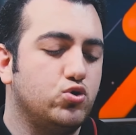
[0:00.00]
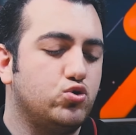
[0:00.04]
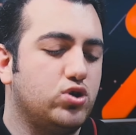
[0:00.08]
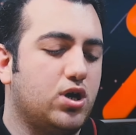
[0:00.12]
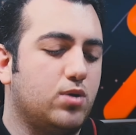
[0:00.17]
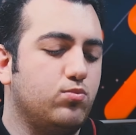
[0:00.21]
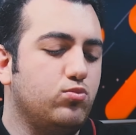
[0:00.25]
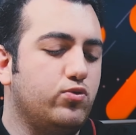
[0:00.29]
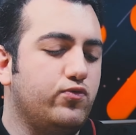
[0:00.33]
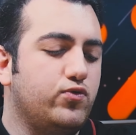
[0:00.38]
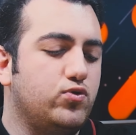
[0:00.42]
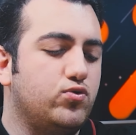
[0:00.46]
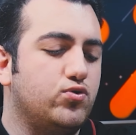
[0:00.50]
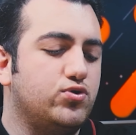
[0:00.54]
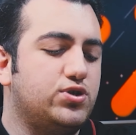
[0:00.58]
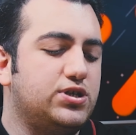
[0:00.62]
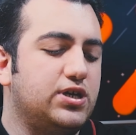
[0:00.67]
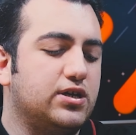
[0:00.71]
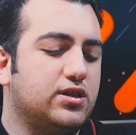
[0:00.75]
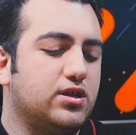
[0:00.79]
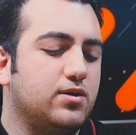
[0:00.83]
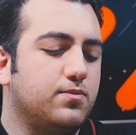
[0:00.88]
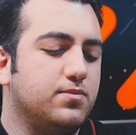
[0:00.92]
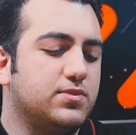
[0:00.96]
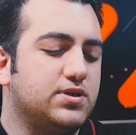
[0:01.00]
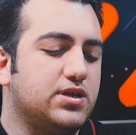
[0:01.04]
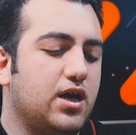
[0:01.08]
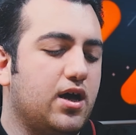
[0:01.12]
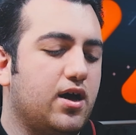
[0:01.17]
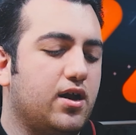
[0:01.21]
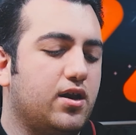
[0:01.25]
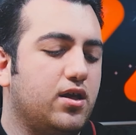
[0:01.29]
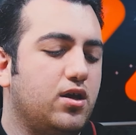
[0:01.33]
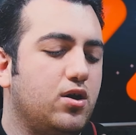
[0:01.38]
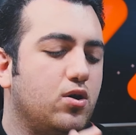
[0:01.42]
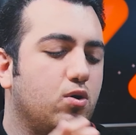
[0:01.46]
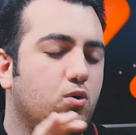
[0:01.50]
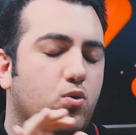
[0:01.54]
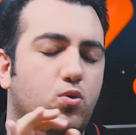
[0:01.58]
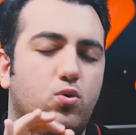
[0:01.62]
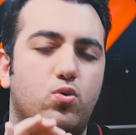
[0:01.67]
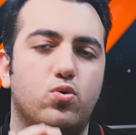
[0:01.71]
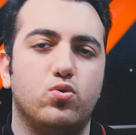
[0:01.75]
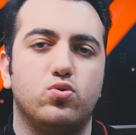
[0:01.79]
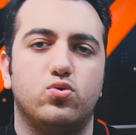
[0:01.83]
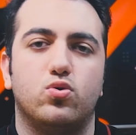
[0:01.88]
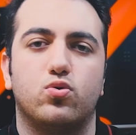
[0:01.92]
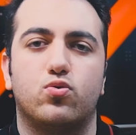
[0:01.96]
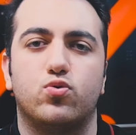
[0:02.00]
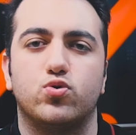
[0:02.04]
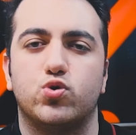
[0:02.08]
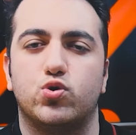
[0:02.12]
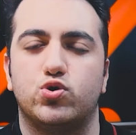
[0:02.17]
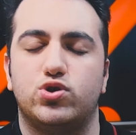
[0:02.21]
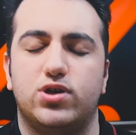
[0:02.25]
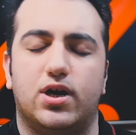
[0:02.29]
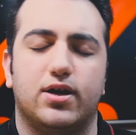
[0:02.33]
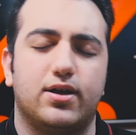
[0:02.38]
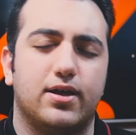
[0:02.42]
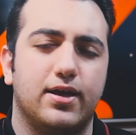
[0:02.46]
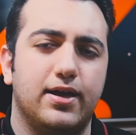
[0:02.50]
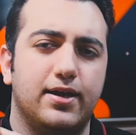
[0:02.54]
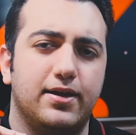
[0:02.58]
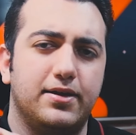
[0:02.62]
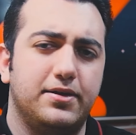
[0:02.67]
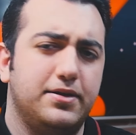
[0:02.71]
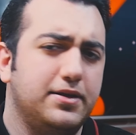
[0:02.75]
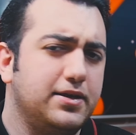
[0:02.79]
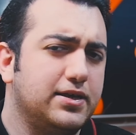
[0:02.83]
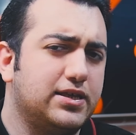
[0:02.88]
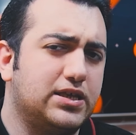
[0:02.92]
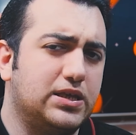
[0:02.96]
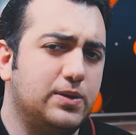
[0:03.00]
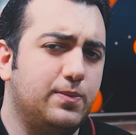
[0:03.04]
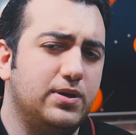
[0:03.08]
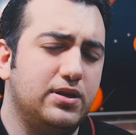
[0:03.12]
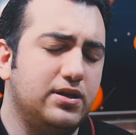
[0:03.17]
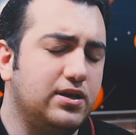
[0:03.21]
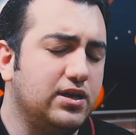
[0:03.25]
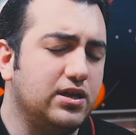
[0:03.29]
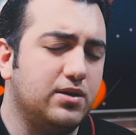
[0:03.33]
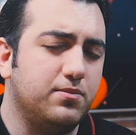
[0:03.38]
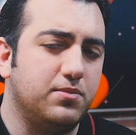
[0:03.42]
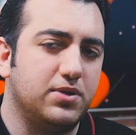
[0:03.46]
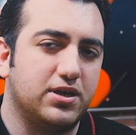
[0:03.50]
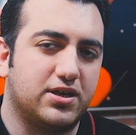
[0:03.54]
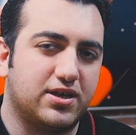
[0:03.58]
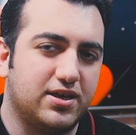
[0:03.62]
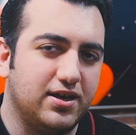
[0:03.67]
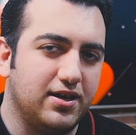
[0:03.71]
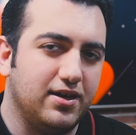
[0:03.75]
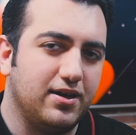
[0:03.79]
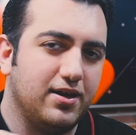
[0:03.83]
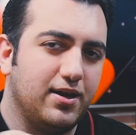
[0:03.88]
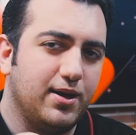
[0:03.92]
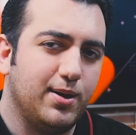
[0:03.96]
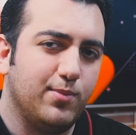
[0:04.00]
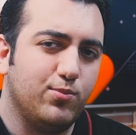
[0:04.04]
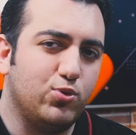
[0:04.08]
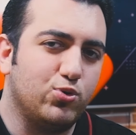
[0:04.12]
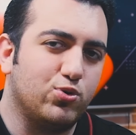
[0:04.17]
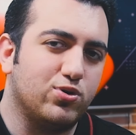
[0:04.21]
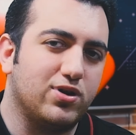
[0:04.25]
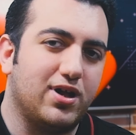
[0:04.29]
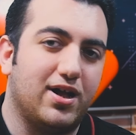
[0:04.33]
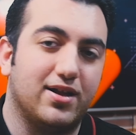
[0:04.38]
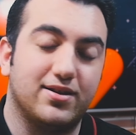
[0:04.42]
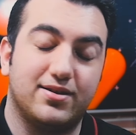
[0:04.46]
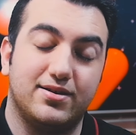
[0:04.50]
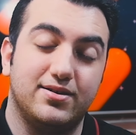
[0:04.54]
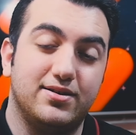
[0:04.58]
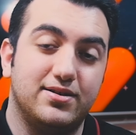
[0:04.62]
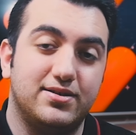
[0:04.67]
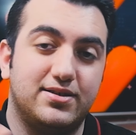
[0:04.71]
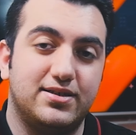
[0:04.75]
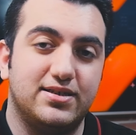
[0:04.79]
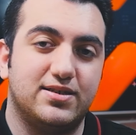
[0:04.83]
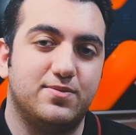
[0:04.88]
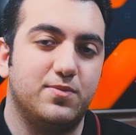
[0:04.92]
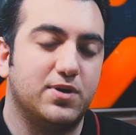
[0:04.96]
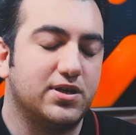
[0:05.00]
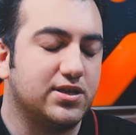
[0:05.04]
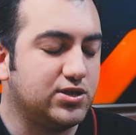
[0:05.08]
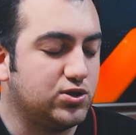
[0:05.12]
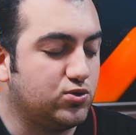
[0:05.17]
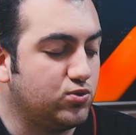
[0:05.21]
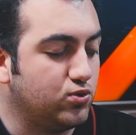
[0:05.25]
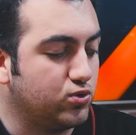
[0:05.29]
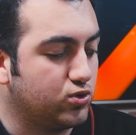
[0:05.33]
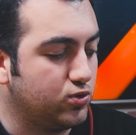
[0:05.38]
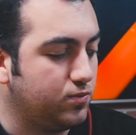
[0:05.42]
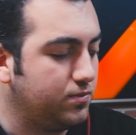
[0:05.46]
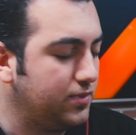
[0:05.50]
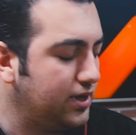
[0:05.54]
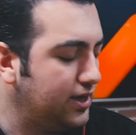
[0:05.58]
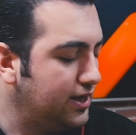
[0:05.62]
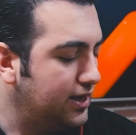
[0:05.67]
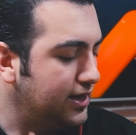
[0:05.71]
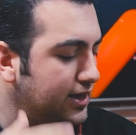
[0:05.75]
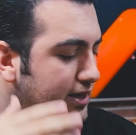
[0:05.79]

Ben bu videoyu çektiğim tarihi 19 Ocak 2022. Bunun altını çizmek istiyorum.